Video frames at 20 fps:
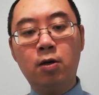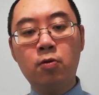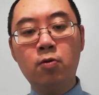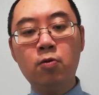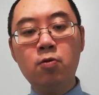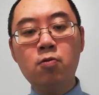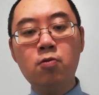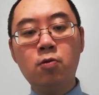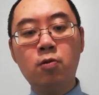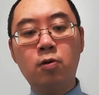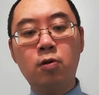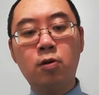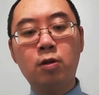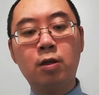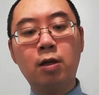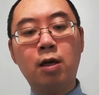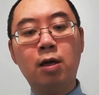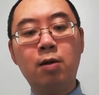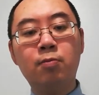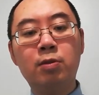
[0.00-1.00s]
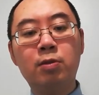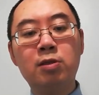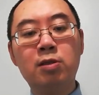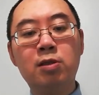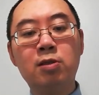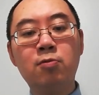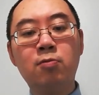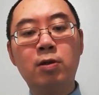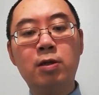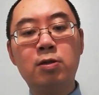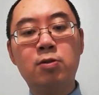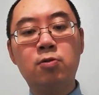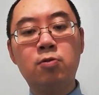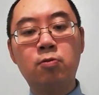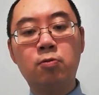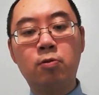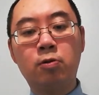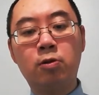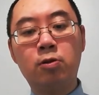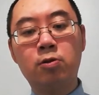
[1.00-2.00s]
如果他们是为
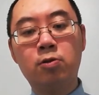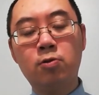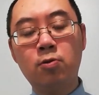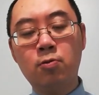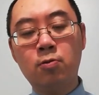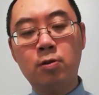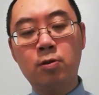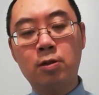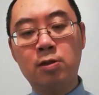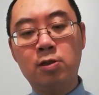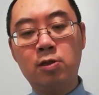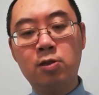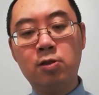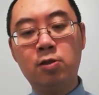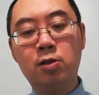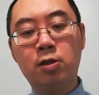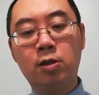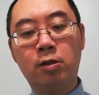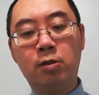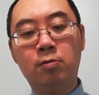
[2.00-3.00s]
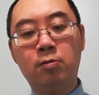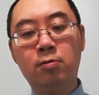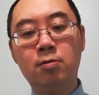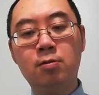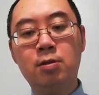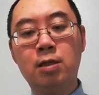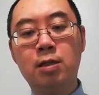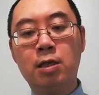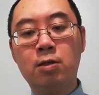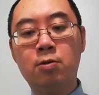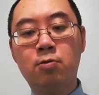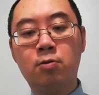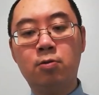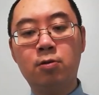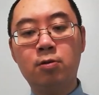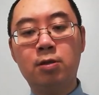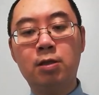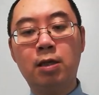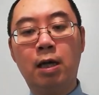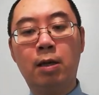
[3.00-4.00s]
主而做的事情，结
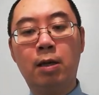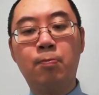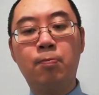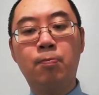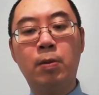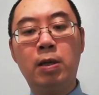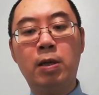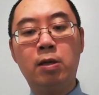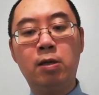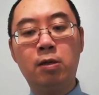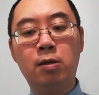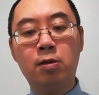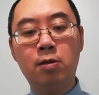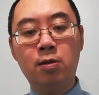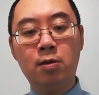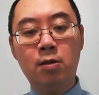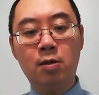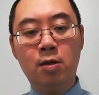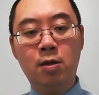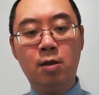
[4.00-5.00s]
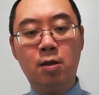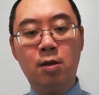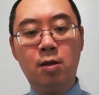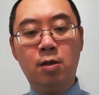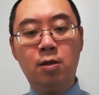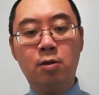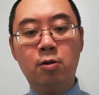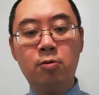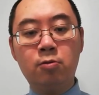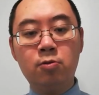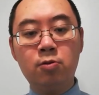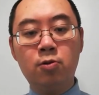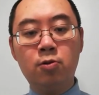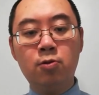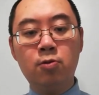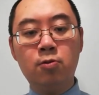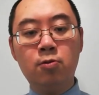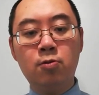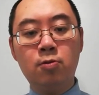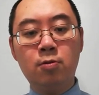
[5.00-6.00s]
果惨被邻
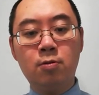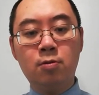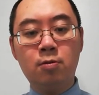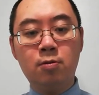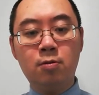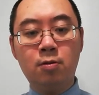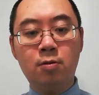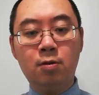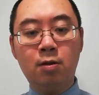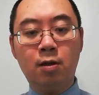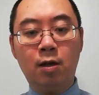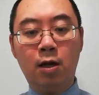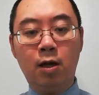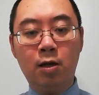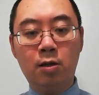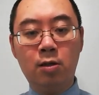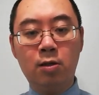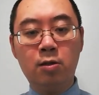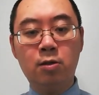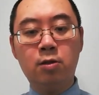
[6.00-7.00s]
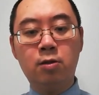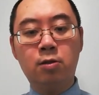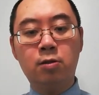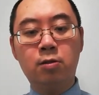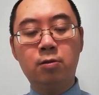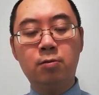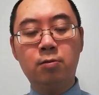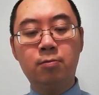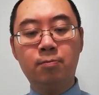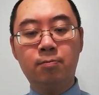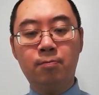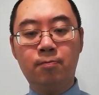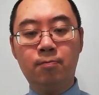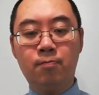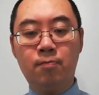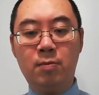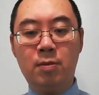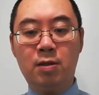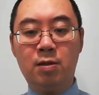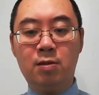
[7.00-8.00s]
居恨恶。
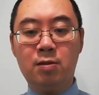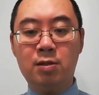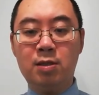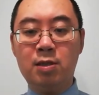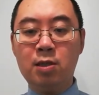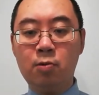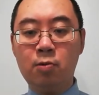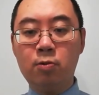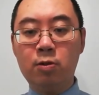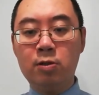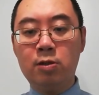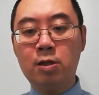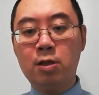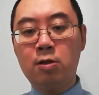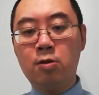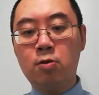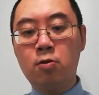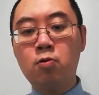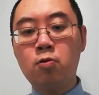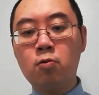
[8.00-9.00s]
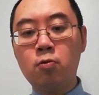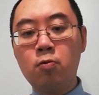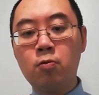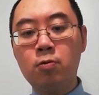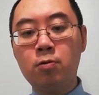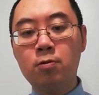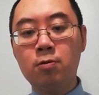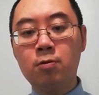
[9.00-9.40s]
受了这个苦，